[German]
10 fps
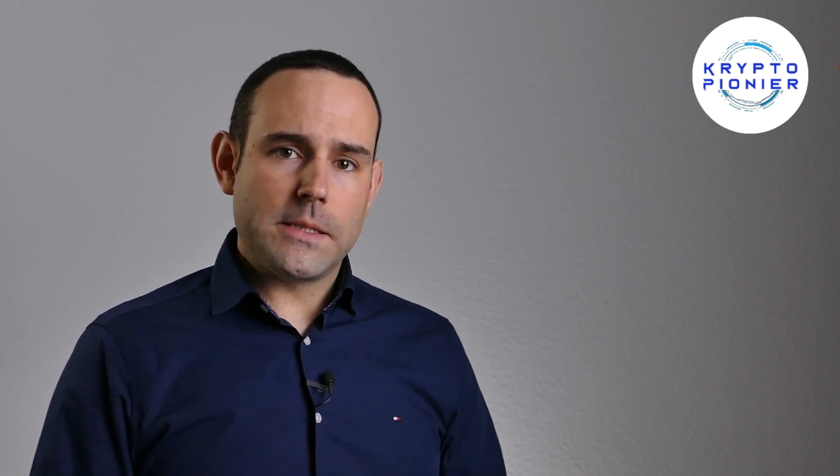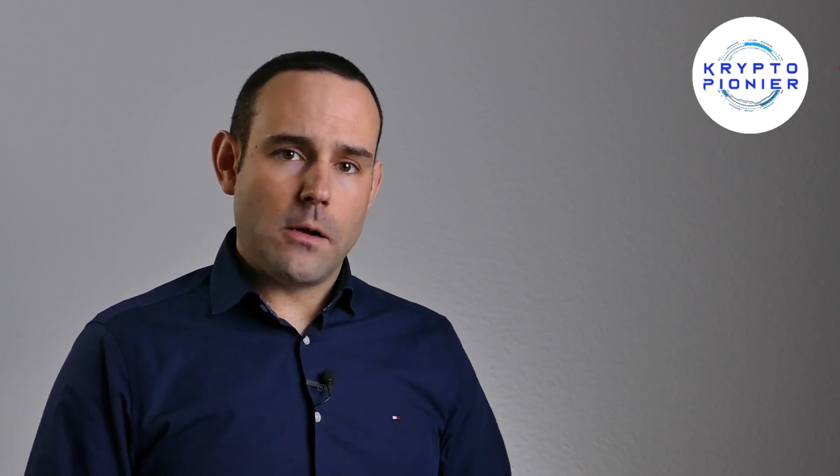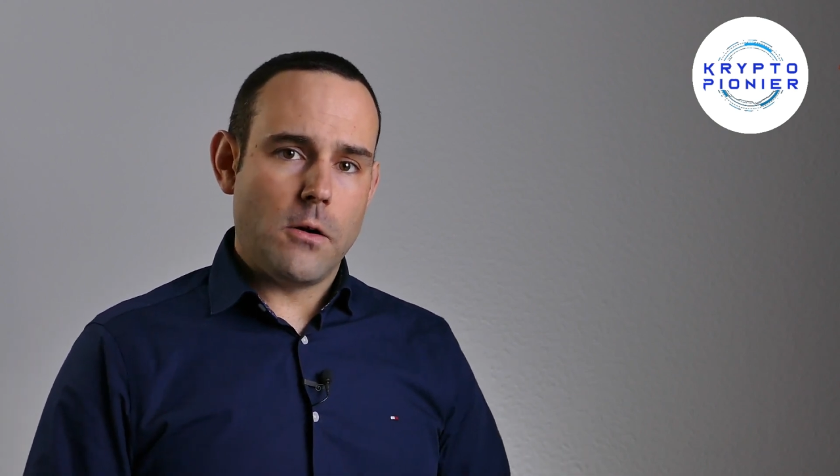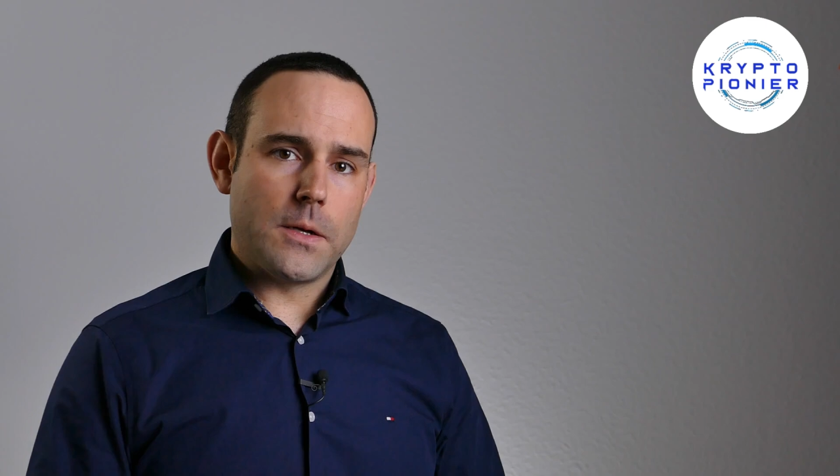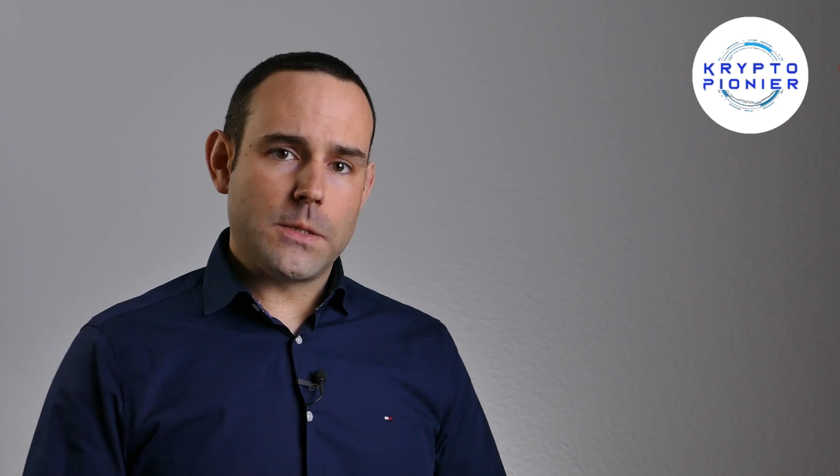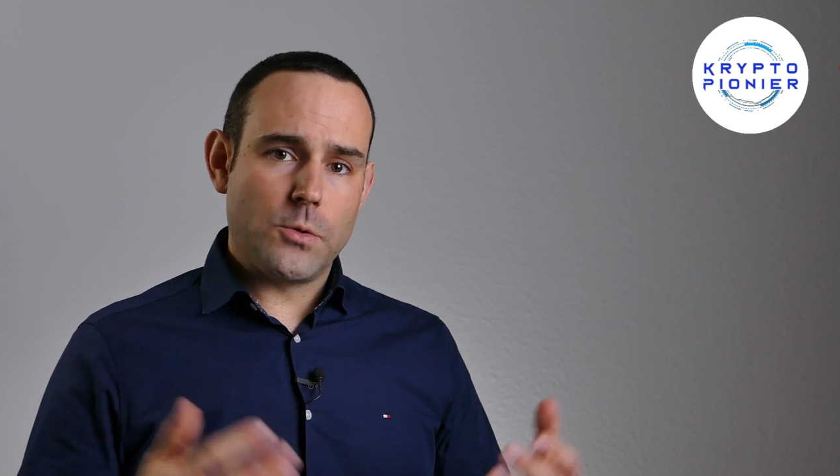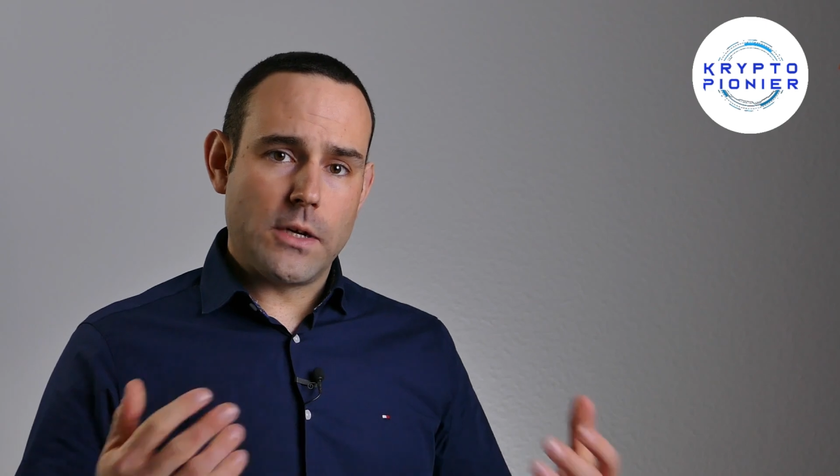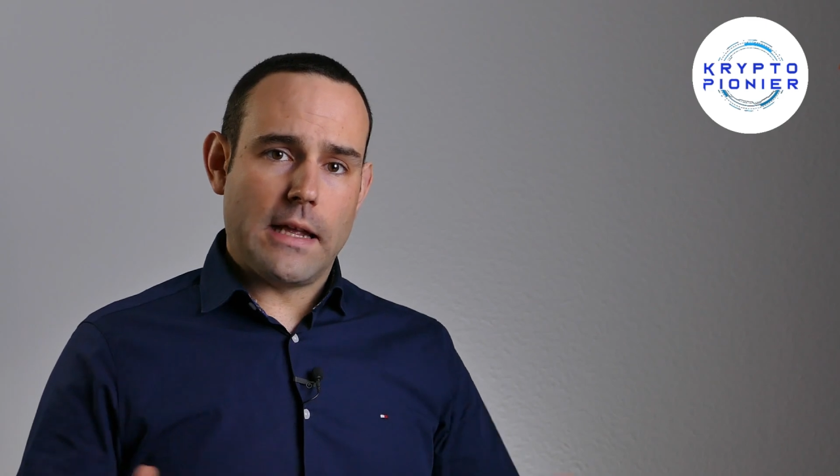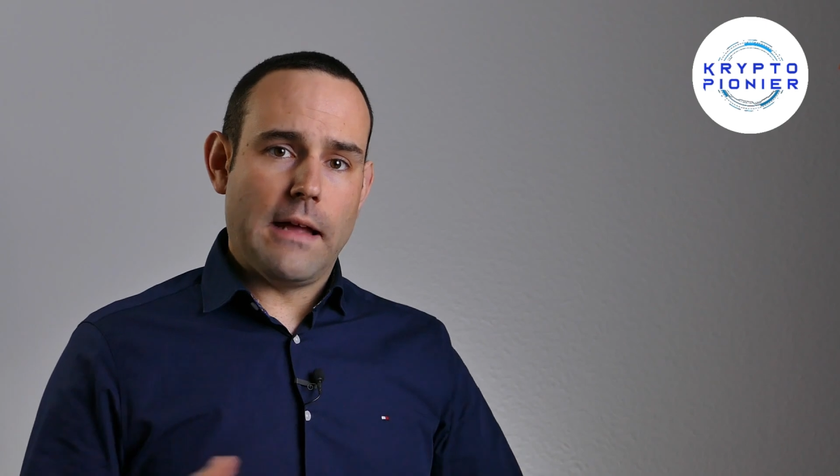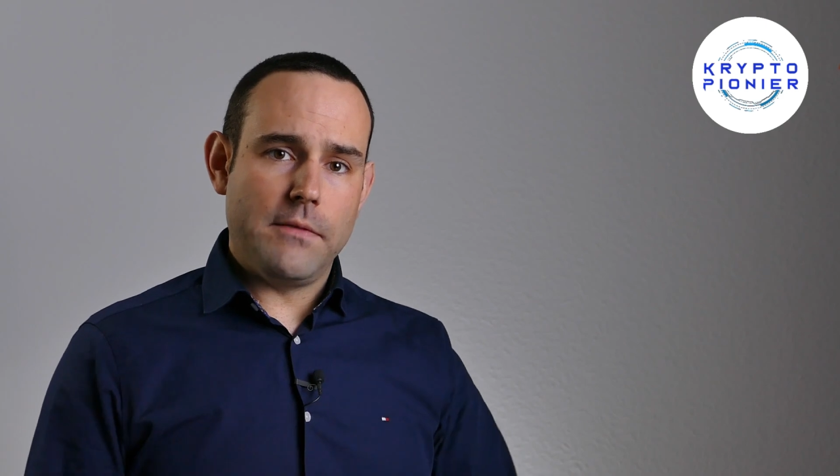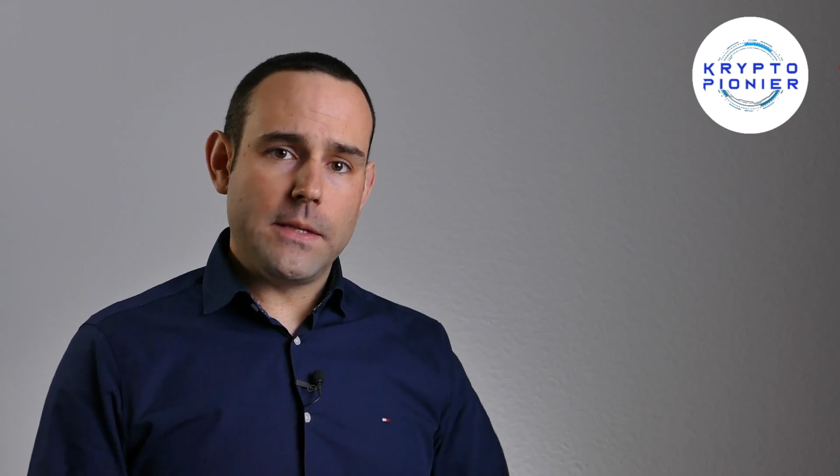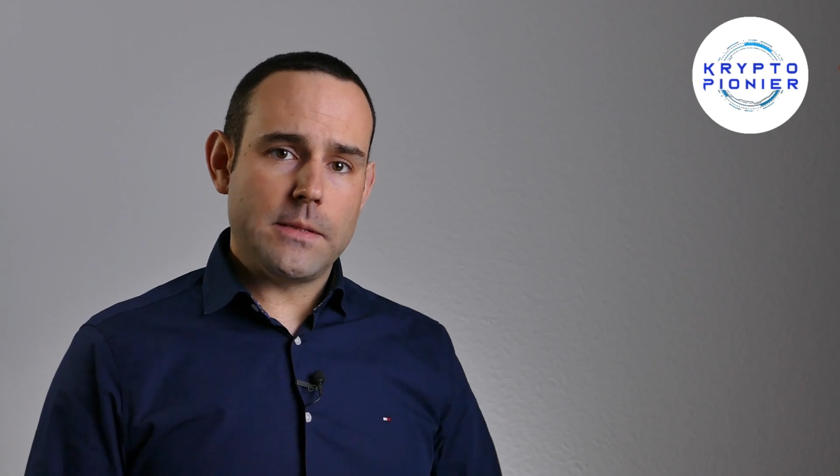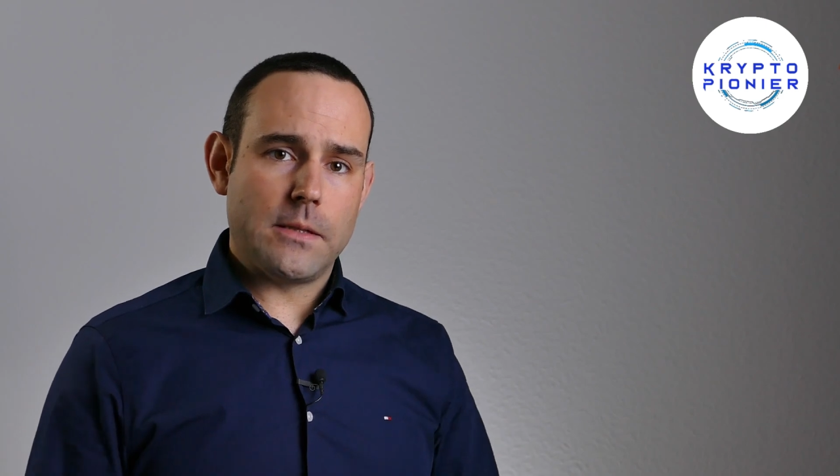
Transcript: Tages zur Erkenntnis,